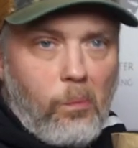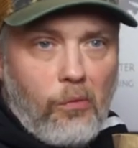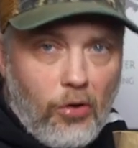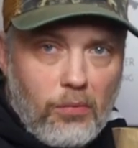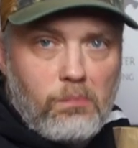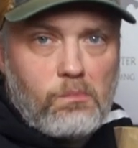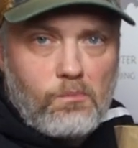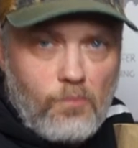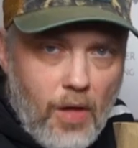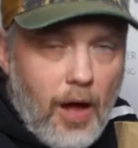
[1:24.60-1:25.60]
Ja,
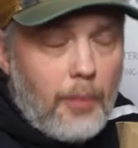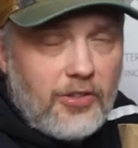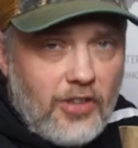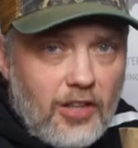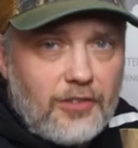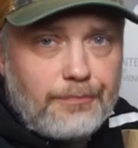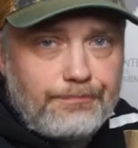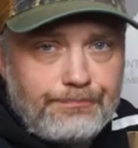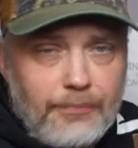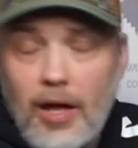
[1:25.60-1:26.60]
habe ich gedacht.
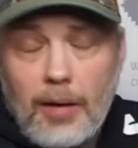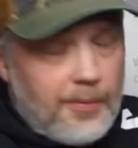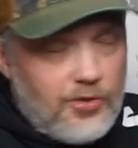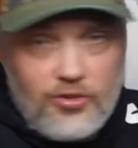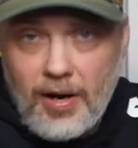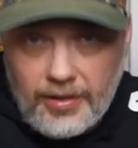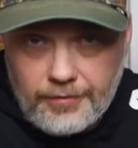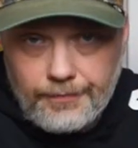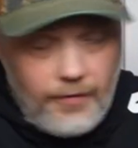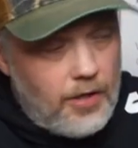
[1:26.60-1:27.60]
Habe ich nicht
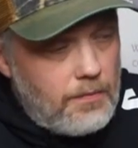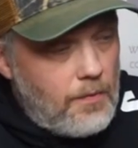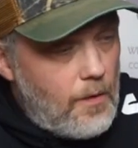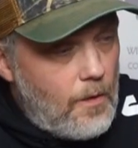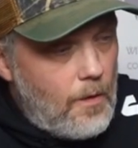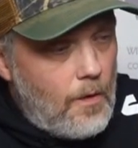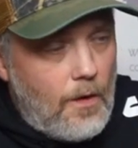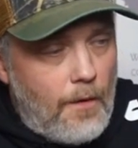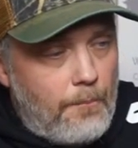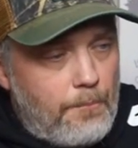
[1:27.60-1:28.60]
gemacht, weil
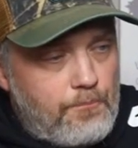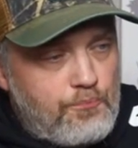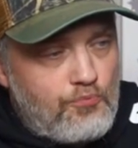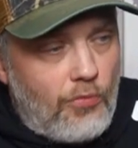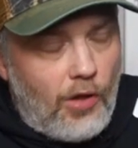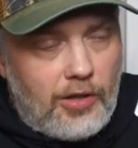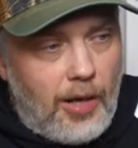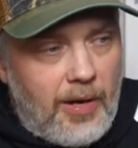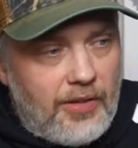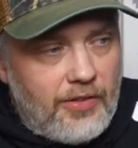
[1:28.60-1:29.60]
da
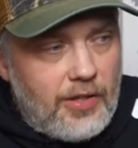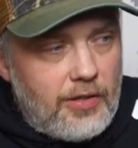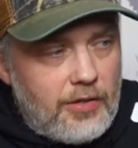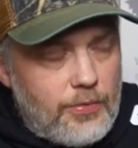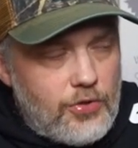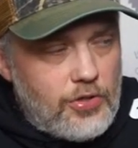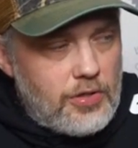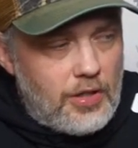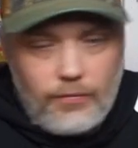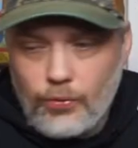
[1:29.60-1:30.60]
kamen andere Sachen dazwischen.
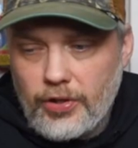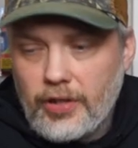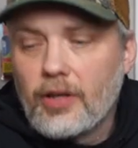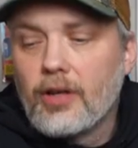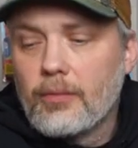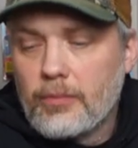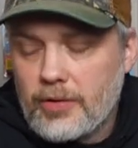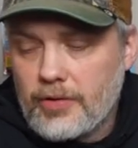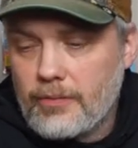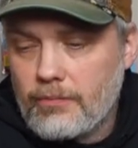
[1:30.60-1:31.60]
Dann wurde ich äh,
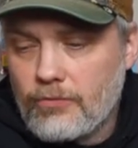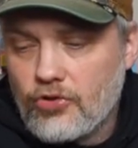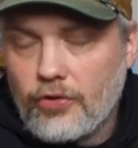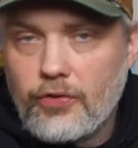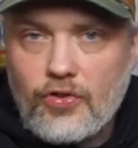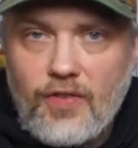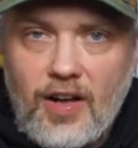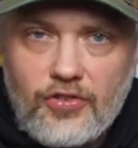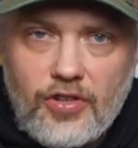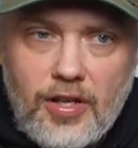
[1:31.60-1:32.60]
mit diesem Schloss
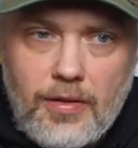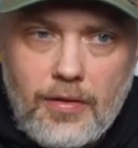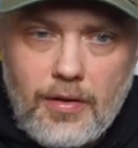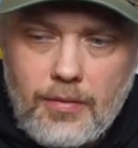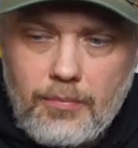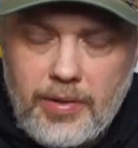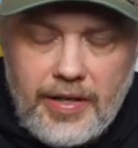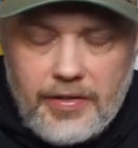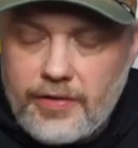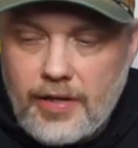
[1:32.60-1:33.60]
Neuschwanstein äh,
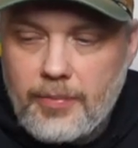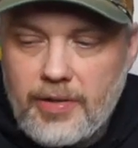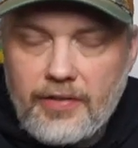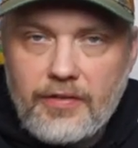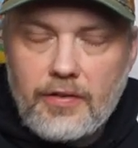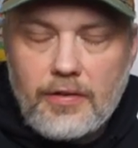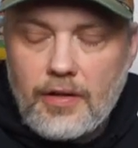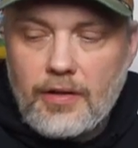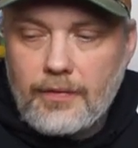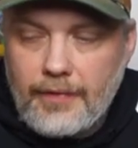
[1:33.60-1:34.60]
beleidigt, äh, belästigt.
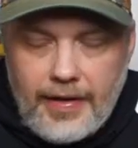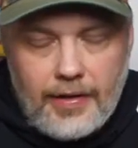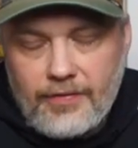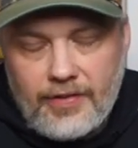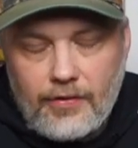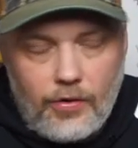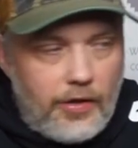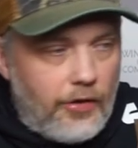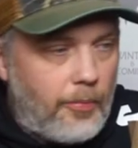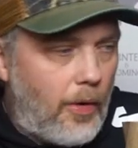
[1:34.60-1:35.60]
Äh, naja, ich, weiß, ich
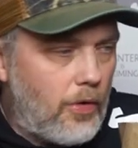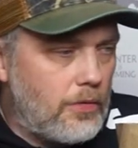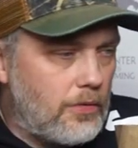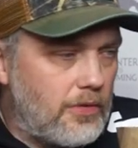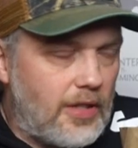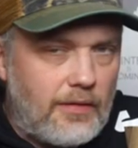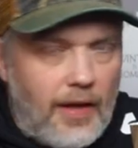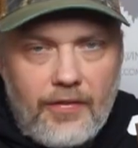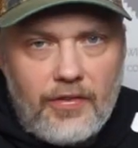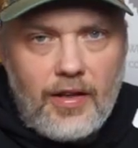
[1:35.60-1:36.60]
sollte es bauen und dann
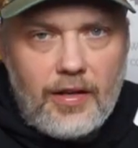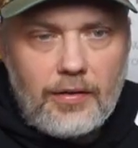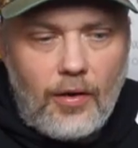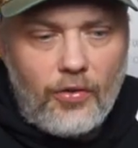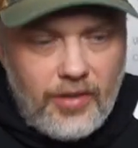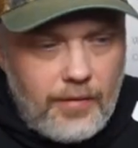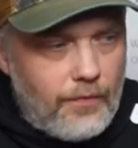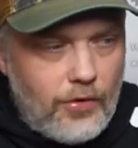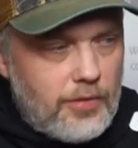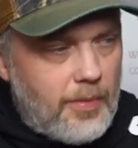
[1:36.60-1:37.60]
andere Sachen.
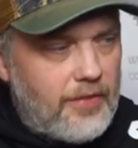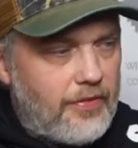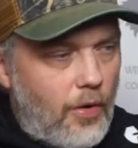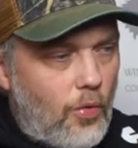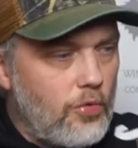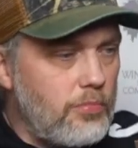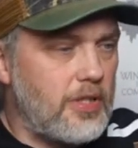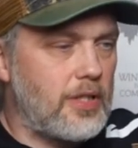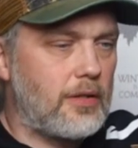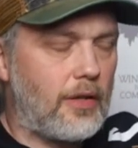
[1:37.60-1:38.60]
Außerdem wollte meine Frau
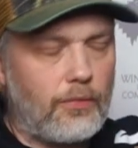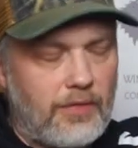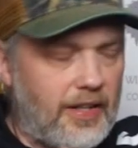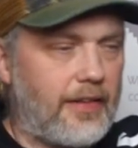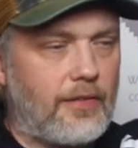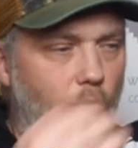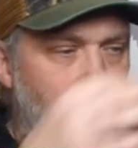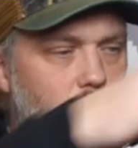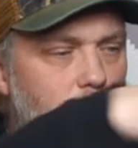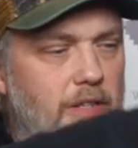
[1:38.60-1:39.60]
unbedingt, also was heißt
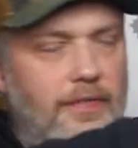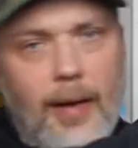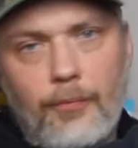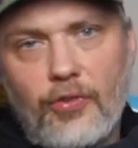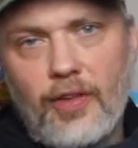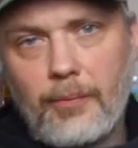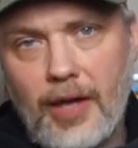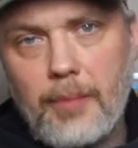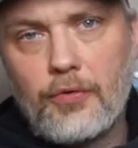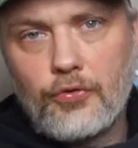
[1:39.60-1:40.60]
wollte unbedingt, wir haben zusammen
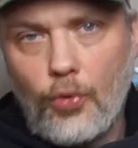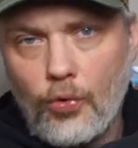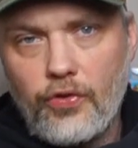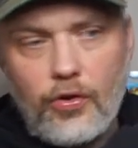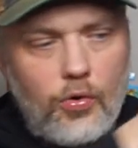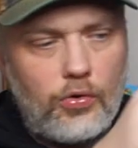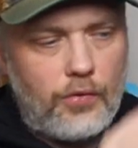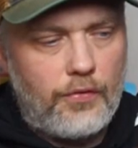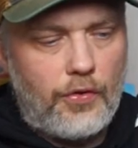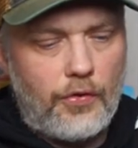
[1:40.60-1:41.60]
Game of Thrones geguckt
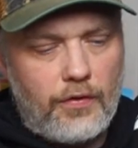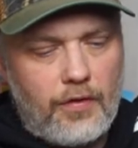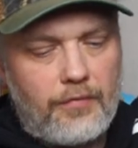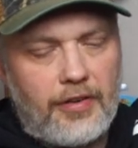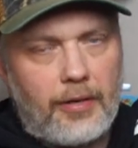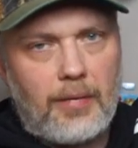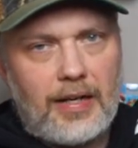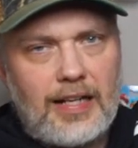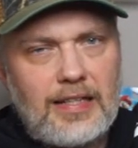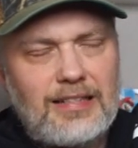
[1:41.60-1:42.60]
und wie es ist, dann fängt man an.